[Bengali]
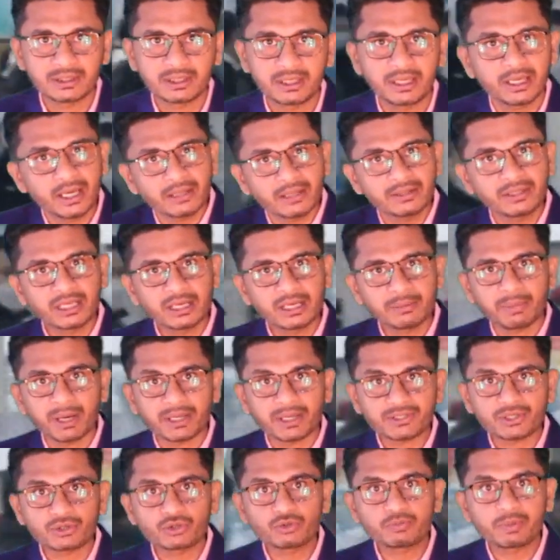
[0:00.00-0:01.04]
এখান থেকে
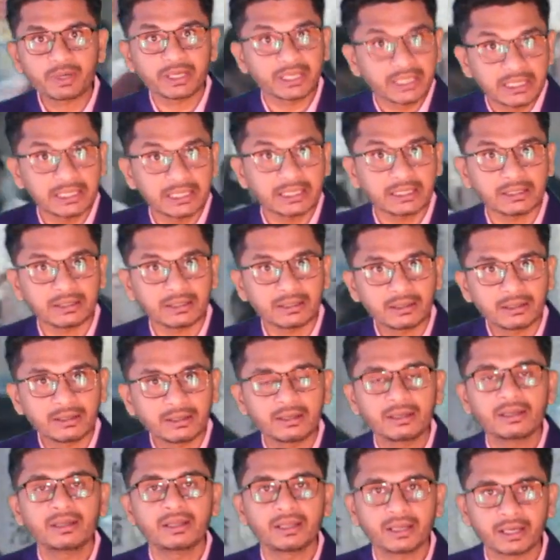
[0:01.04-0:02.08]
বাঁচার উপায় কি
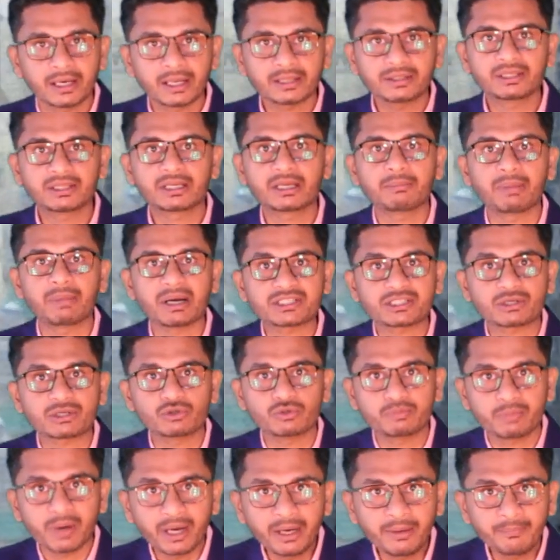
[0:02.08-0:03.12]
এখান থেকে বাঁচার
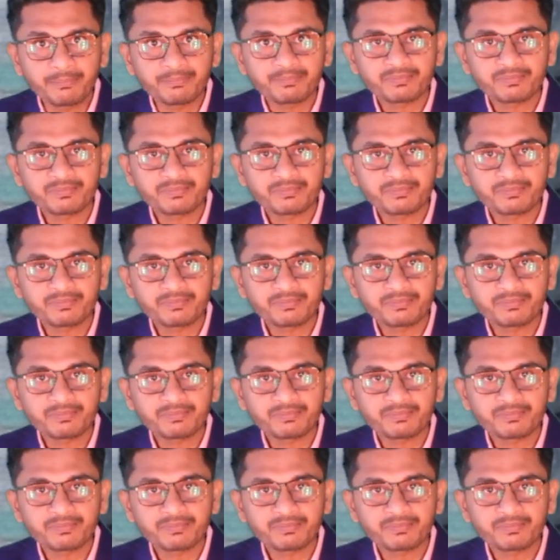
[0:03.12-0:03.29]
উপায়